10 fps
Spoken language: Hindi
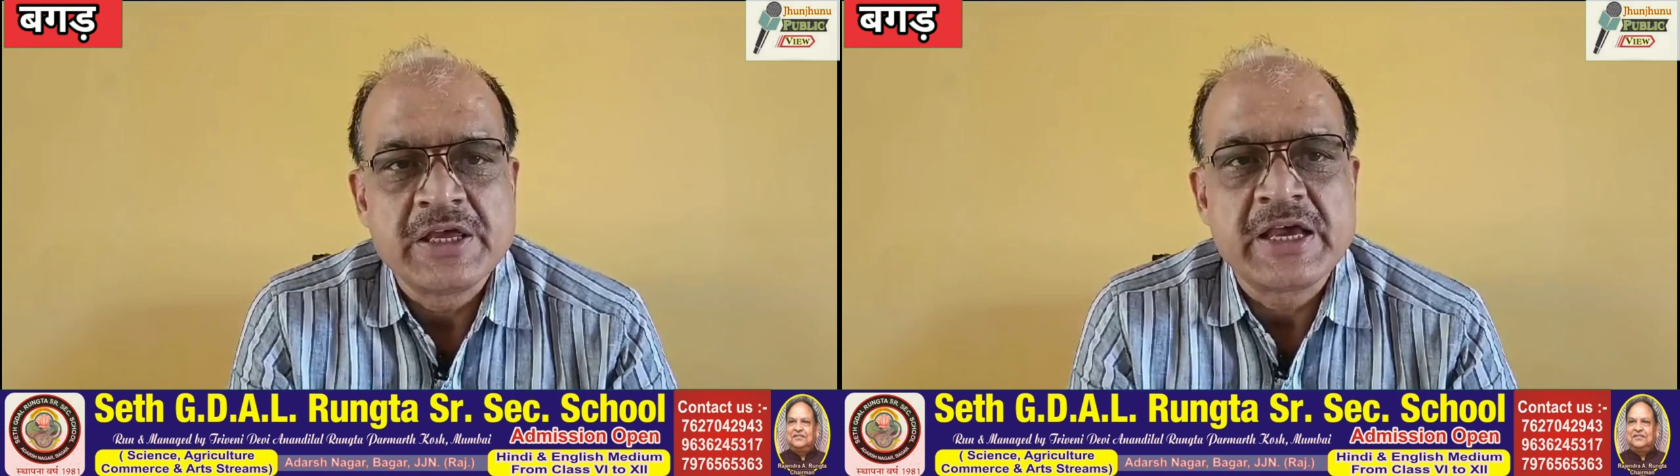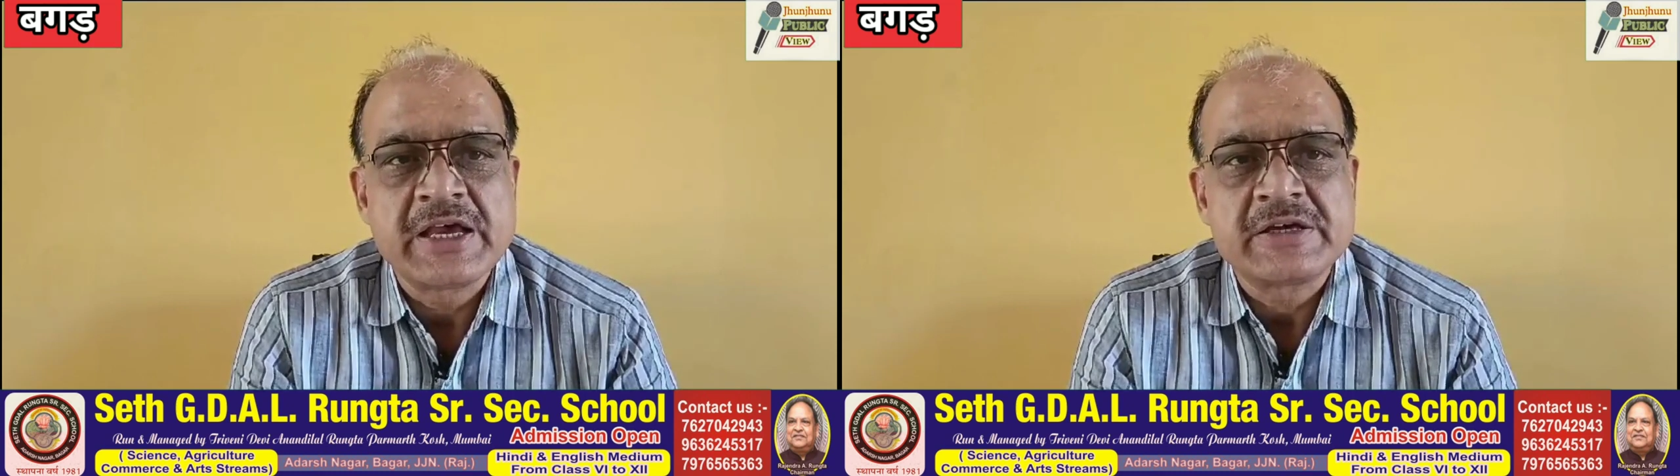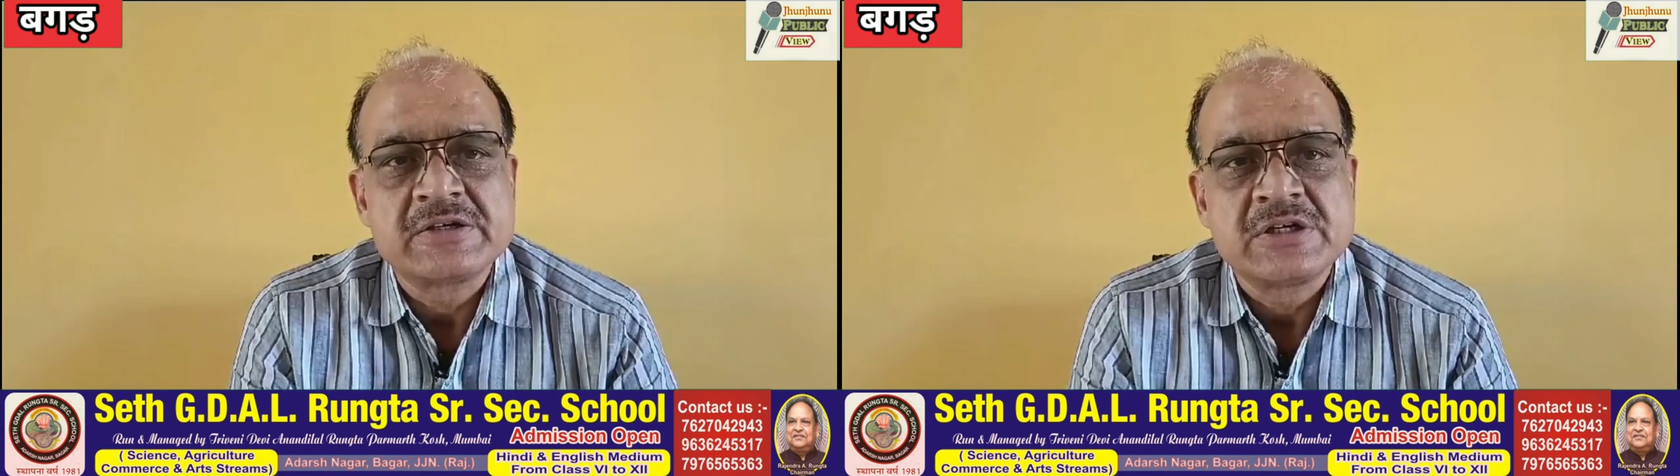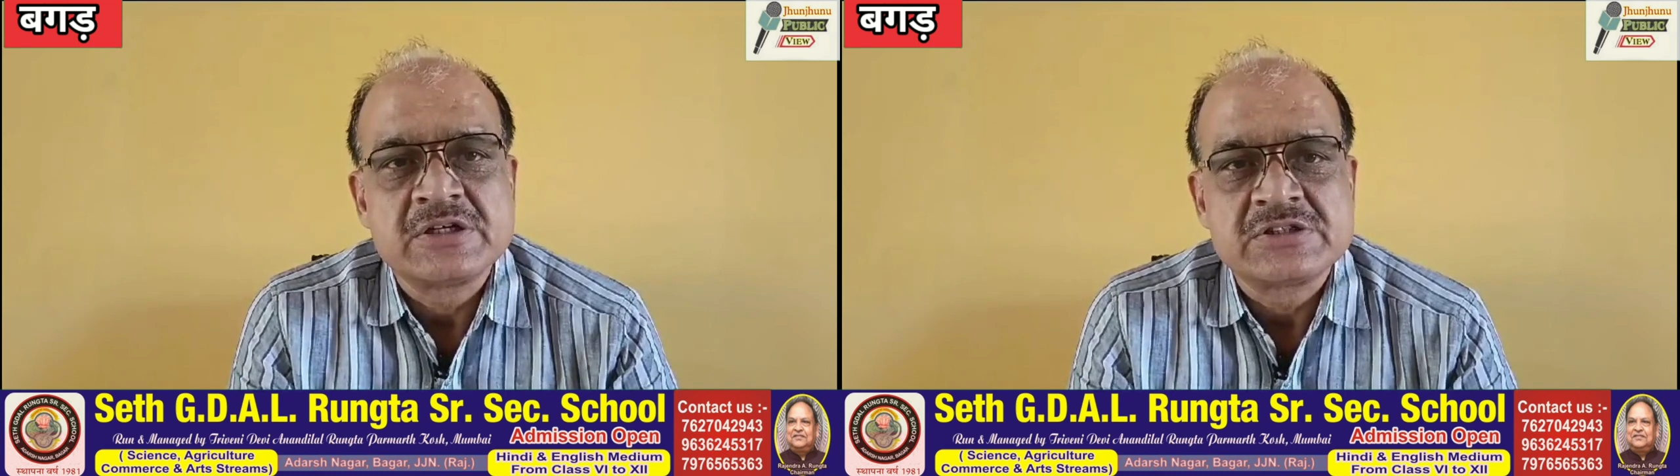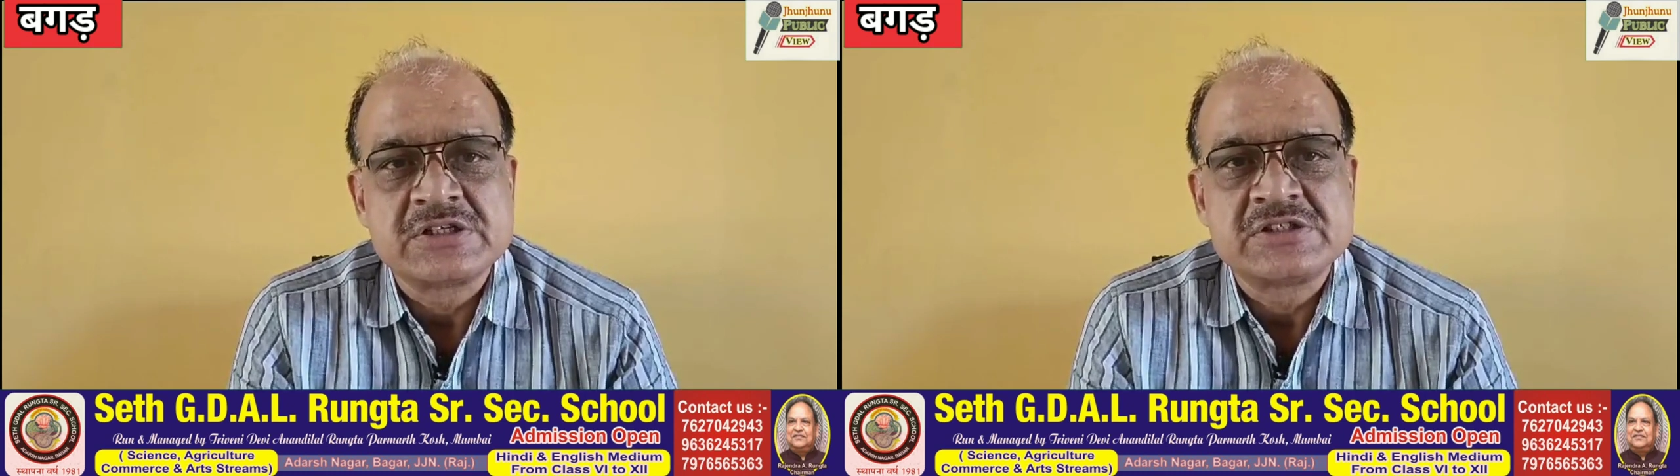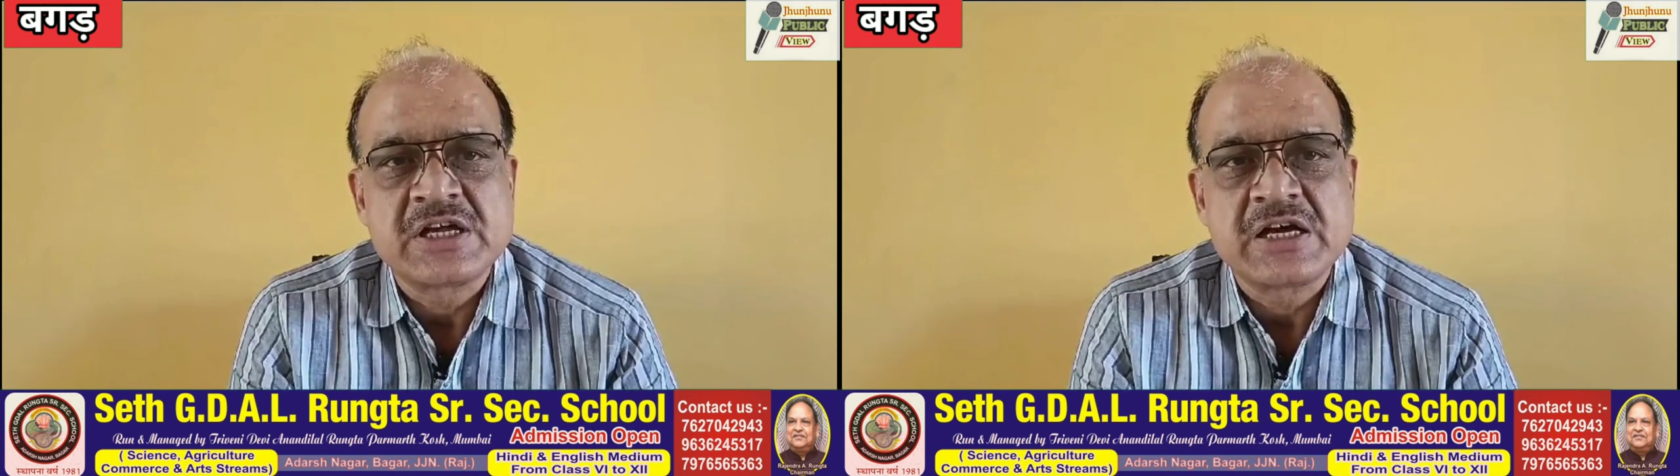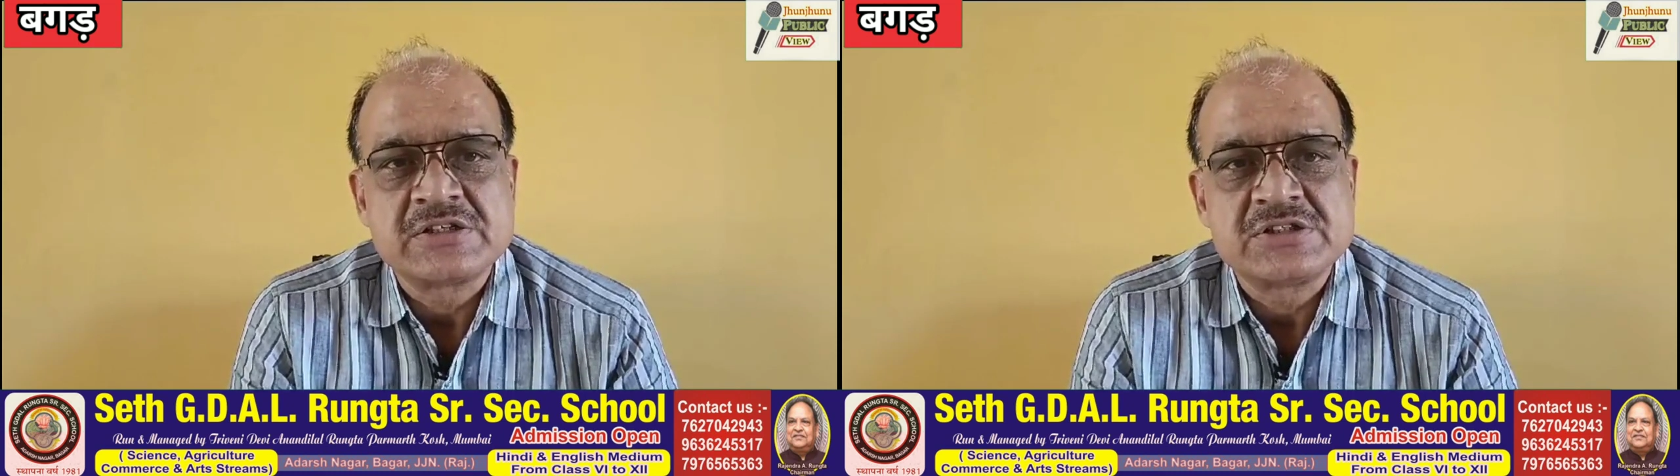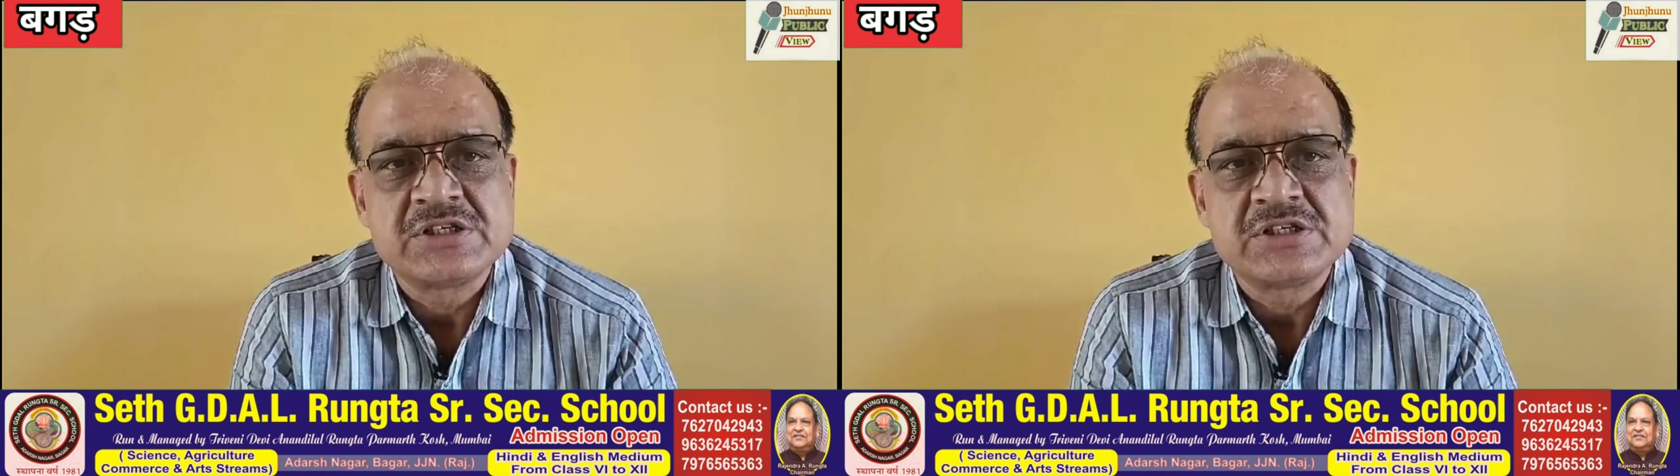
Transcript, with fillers: यह संस्था